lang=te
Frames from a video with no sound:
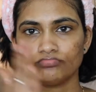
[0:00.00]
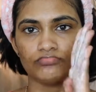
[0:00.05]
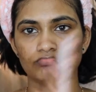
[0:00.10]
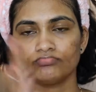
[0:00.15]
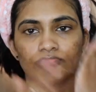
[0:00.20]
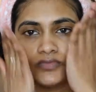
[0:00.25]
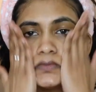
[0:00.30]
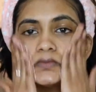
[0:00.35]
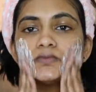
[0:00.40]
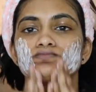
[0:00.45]

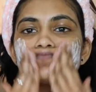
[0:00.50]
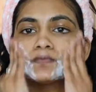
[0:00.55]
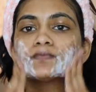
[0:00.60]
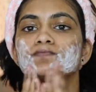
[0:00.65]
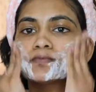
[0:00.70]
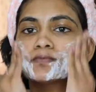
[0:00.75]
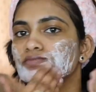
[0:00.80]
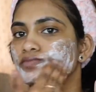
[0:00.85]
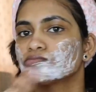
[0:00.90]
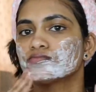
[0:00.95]

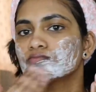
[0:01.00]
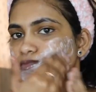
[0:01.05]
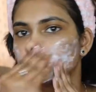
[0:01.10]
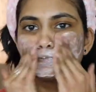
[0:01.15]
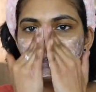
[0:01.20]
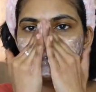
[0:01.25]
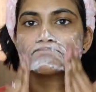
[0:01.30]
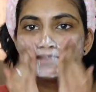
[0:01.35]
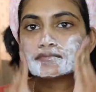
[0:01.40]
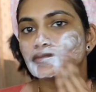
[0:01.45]
చేస్తుంది
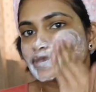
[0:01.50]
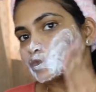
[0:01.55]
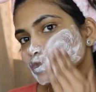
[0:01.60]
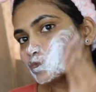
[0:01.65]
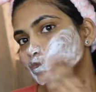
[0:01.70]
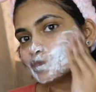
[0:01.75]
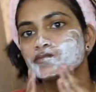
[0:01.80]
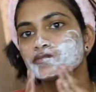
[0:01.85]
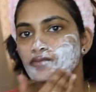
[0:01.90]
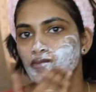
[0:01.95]

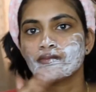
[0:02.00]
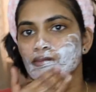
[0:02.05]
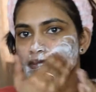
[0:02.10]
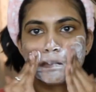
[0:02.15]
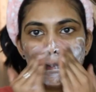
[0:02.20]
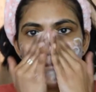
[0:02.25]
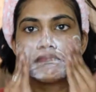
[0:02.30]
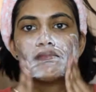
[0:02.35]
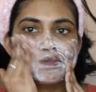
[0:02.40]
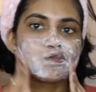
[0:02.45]
సో ఇది
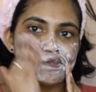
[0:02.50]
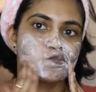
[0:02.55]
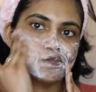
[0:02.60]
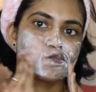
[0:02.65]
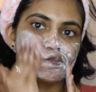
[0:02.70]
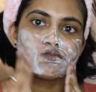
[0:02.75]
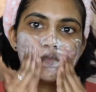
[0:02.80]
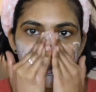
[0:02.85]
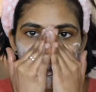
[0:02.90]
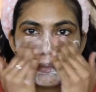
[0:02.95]
కూడా
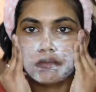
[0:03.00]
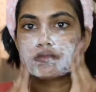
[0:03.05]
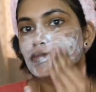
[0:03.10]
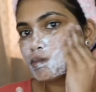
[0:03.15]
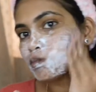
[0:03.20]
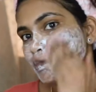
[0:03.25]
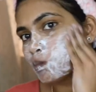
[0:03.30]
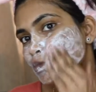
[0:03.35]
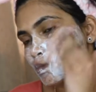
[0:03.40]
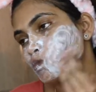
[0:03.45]
సేమ్
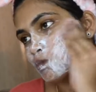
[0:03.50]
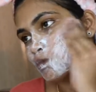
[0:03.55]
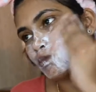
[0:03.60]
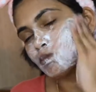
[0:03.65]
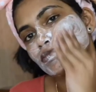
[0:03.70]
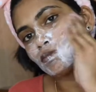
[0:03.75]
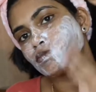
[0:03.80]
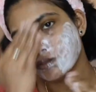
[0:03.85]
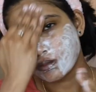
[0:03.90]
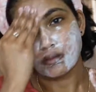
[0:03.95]
ఆయిల్
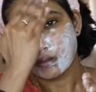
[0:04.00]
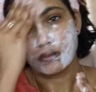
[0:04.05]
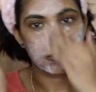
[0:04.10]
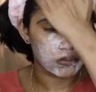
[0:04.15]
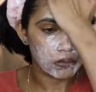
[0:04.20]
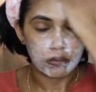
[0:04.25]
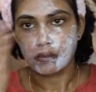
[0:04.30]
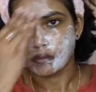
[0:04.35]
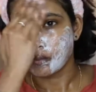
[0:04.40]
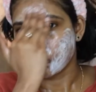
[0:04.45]
క్లెన్జింగ్
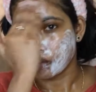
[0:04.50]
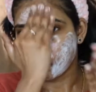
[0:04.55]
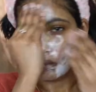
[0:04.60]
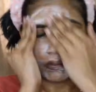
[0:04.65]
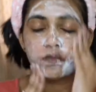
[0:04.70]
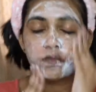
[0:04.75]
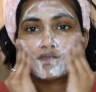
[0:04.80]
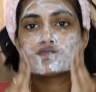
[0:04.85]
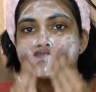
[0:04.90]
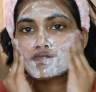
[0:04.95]
లాగానే ఒక టూ
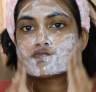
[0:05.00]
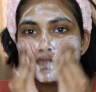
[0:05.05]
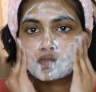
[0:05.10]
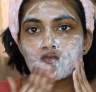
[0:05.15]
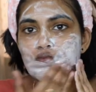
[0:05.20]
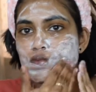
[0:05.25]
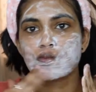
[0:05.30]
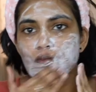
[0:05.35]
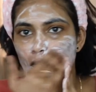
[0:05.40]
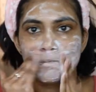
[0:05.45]
మినిట్స్
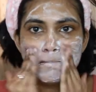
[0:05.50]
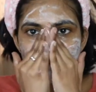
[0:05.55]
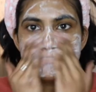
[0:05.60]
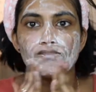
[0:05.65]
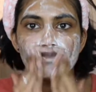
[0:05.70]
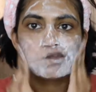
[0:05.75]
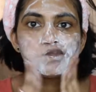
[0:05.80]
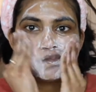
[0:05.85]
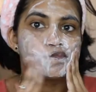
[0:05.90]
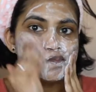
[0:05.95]
త్రీ మినిట్స్
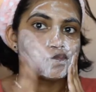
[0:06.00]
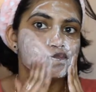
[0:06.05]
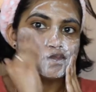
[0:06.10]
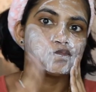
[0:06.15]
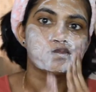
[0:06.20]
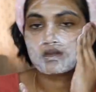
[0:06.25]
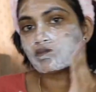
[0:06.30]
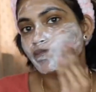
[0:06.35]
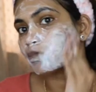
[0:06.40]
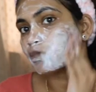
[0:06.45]
అప్వర్డ్
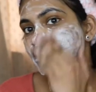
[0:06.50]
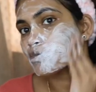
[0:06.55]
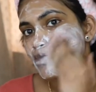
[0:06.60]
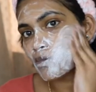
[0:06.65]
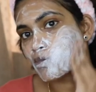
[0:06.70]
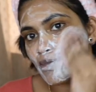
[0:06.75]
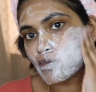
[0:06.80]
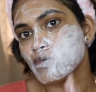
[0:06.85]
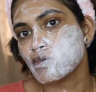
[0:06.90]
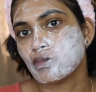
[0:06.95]
సర్క్యులర్
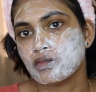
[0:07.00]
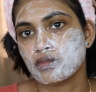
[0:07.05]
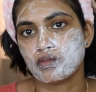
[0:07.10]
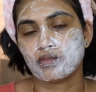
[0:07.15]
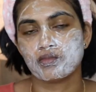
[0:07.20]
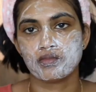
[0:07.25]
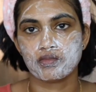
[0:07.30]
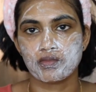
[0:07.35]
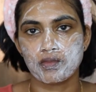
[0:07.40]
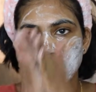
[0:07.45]
మోషన్స్లో
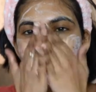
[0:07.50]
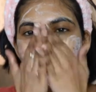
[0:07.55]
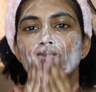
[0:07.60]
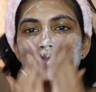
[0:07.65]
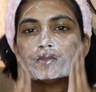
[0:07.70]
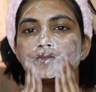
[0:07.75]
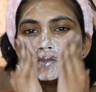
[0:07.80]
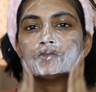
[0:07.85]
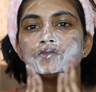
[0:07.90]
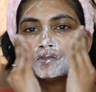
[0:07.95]
అప్వర్డ్
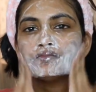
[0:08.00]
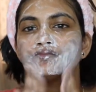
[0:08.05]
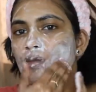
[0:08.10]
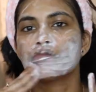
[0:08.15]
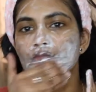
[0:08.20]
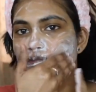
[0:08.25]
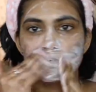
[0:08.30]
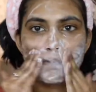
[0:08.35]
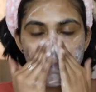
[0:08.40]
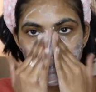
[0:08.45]
డైరెక్షన్లో
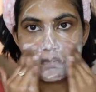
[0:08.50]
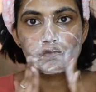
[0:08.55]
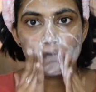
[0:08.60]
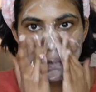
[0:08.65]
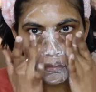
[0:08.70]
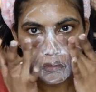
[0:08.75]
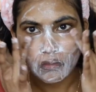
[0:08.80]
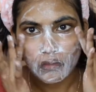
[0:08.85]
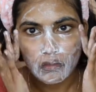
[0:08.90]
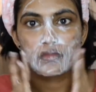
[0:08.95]

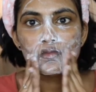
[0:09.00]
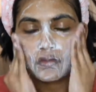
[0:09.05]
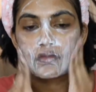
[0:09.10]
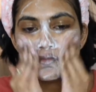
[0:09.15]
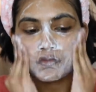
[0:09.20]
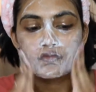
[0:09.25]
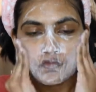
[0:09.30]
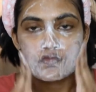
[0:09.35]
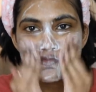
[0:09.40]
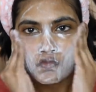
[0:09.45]
మసాజ్
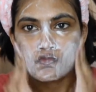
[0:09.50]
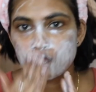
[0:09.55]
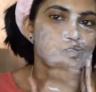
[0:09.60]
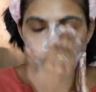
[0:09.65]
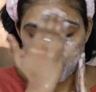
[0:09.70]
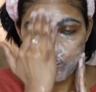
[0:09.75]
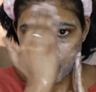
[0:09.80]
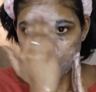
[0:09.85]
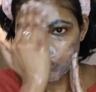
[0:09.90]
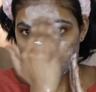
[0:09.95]

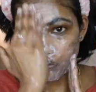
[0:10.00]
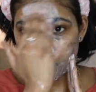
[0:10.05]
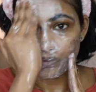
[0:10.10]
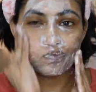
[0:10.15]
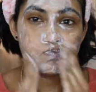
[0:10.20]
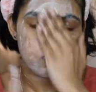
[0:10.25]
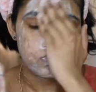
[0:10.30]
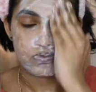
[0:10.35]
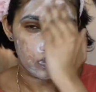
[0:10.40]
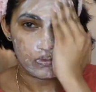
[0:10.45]
చేసుకుంటాను
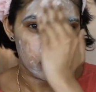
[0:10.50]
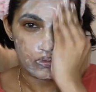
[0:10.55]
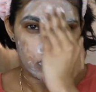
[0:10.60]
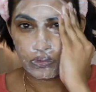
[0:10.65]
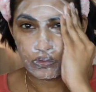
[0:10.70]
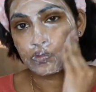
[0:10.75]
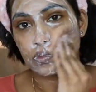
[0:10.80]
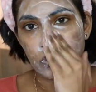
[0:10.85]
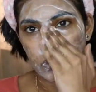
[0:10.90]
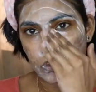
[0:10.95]

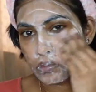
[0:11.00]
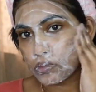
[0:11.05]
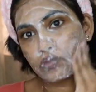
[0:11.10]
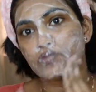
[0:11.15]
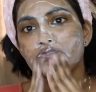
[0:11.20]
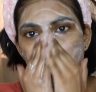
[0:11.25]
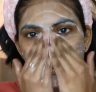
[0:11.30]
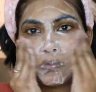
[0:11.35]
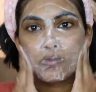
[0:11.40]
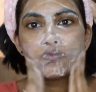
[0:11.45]
లైక్
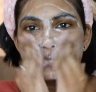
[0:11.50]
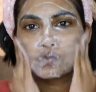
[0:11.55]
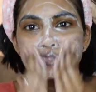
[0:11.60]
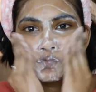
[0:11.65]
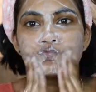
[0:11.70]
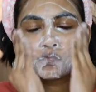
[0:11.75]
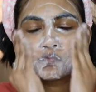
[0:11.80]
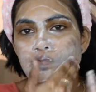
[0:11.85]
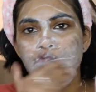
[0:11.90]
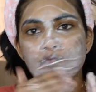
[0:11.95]
నెక్
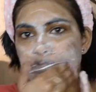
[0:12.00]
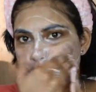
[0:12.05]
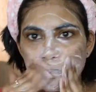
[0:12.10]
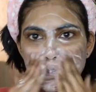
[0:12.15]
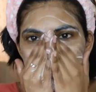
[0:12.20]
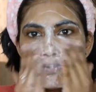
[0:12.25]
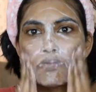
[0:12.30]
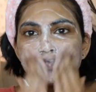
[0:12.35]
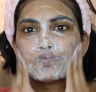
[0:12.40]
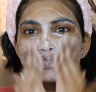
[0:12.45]
కూడా
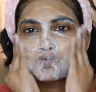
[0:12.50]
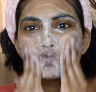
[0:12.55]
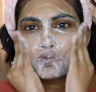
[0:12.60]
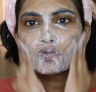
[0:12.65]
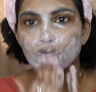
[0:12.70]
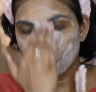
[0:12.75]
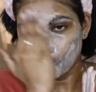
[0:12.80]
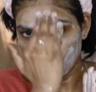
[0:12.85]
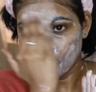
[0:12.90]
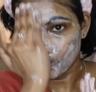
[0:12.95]
చేస్తాను
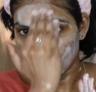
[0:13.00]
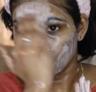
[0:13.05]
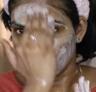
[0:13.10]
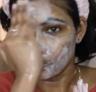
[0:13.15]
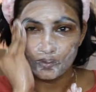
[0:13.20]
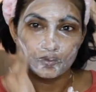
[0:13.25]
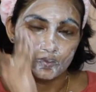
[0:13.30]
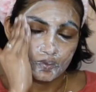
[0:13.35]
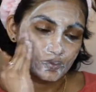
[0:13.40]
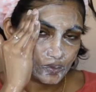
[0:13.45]

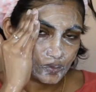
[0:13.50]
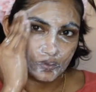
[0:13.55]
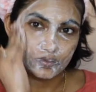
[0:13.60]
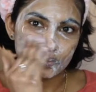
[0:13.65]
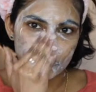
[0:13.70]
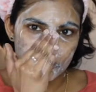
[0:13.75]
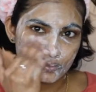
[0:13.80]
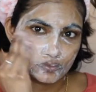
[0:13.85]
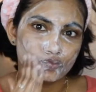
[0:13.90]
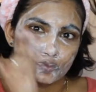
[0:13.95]

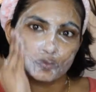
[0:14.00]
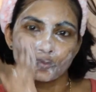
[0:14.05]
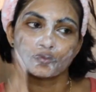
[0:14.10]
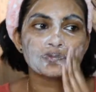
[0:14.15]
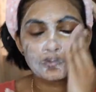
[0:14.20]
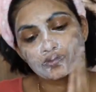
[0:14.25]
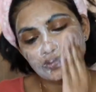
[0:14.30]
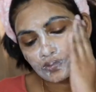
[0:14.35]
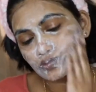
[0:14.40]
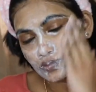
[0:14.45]
కాసేపట్లో
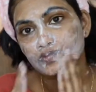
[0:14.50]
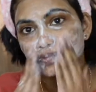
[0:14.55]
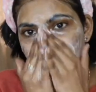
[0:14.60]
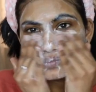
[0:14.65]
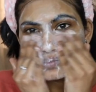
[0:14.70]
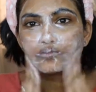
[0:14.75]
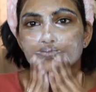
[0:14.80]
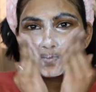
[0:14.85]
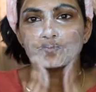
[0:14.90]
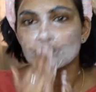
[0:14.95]

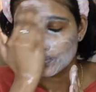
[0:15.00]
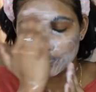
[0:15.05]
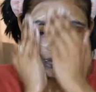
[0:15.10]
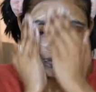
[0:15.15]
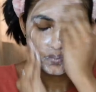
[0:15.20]
వస్తాను కిందకి